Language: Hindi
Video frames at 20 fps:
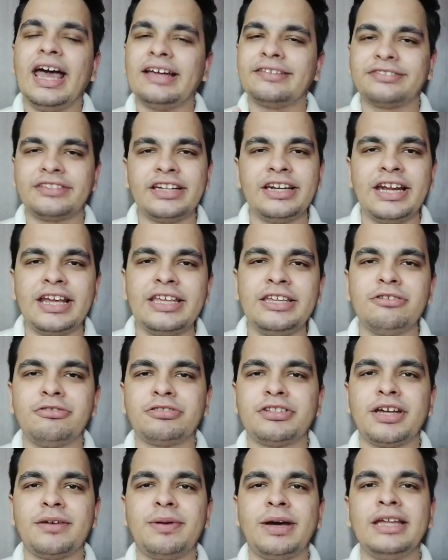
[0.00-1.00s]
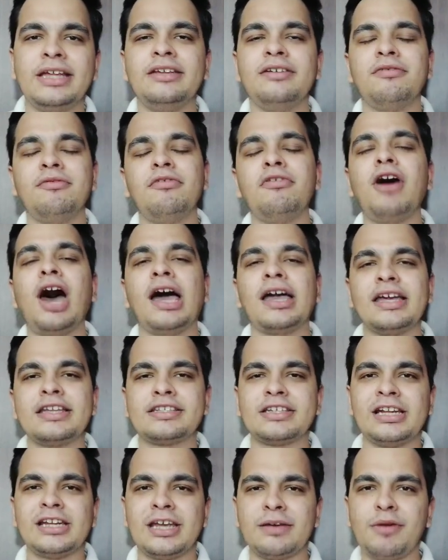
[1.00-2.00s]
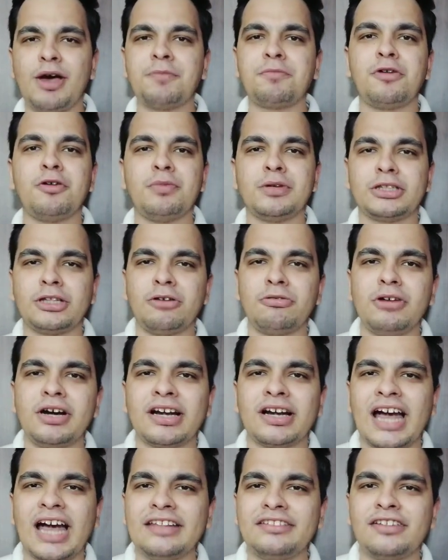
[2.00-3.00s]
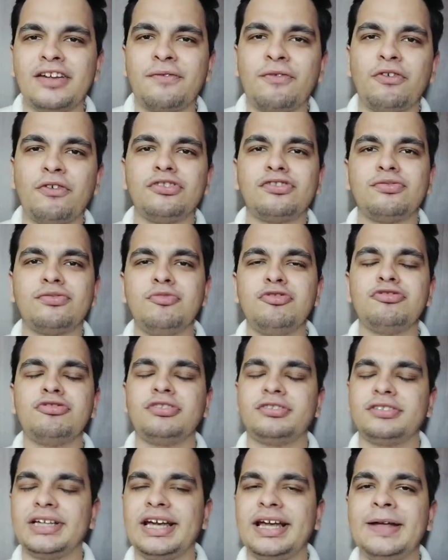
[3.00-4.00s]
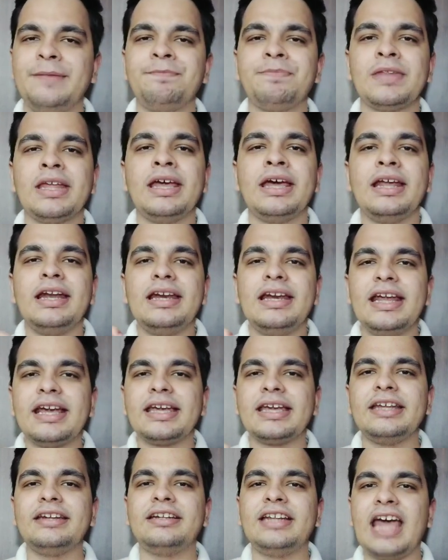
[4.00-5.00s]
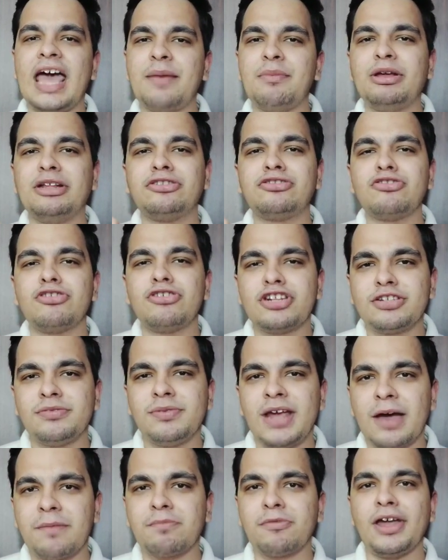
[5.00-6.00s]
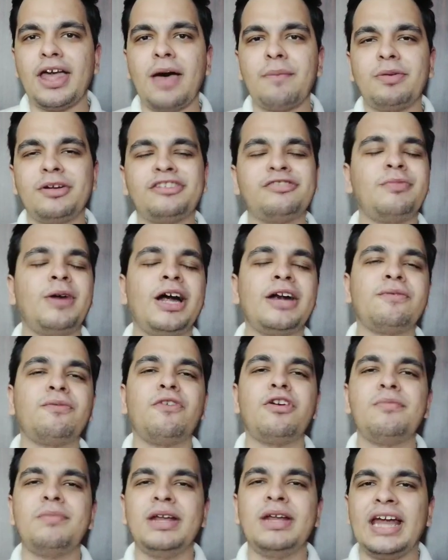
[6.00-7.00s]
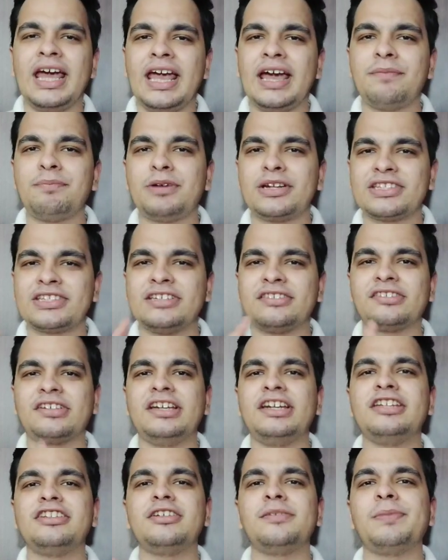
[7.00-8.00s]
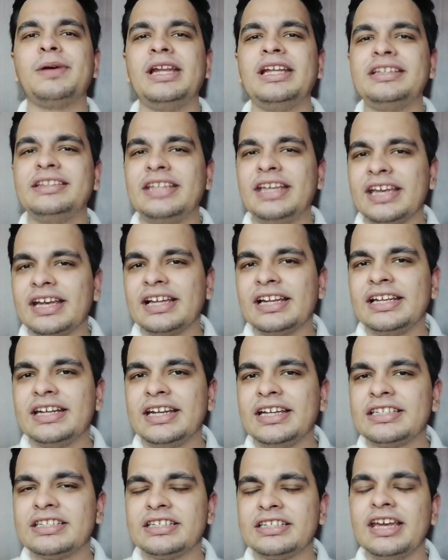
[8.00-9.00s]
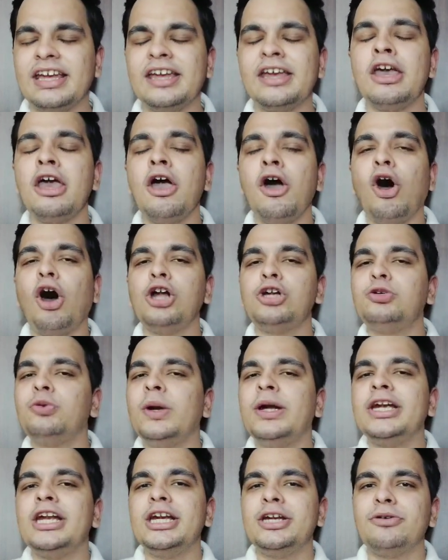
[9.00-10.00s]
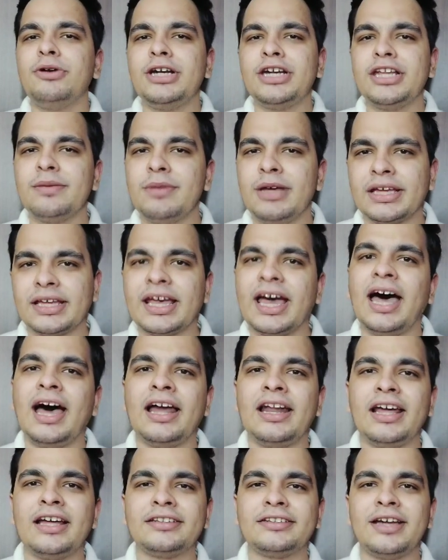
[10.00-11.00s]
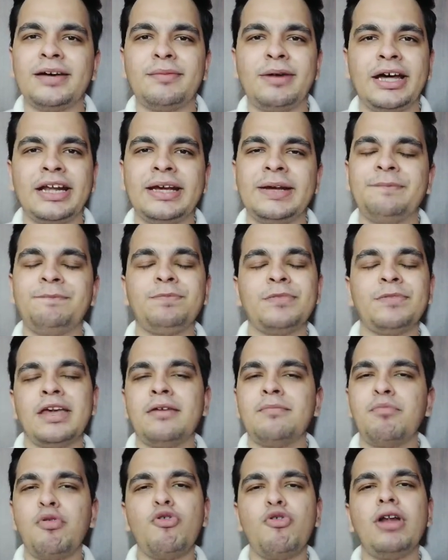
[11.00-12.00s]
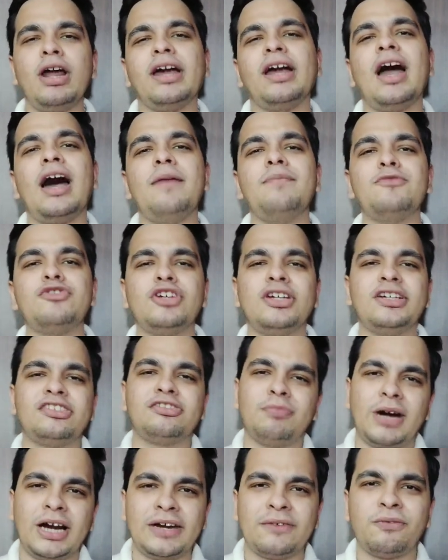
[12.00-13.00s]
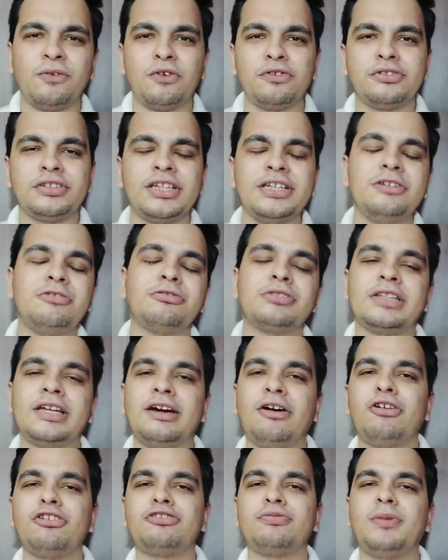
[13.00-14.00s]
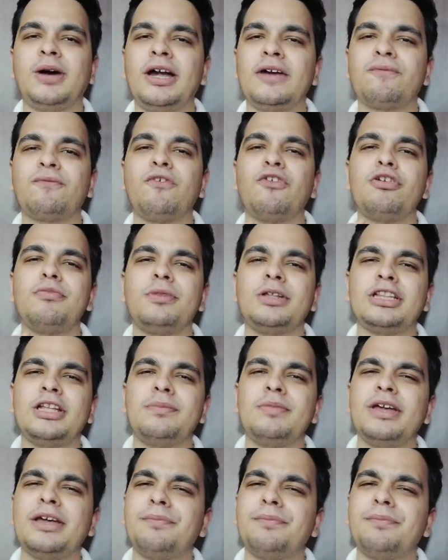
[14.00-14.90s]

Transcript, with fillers: ऐसा नहीं होता है भाई वो आगे चल के मैं आपको बताऊंगा कैसे फोन स्मूथ होता है लेकिन रैम एंड स्टोरेज भी आपको यहाँ पर स्मार्टफोन में नया परचेस करने से पहले देख लेना चाहिए और 2020 में क्या हालात है हमारे पूरा काम जो है स्मार्टफोन से ही होता है और स्मार्टफोन मतलब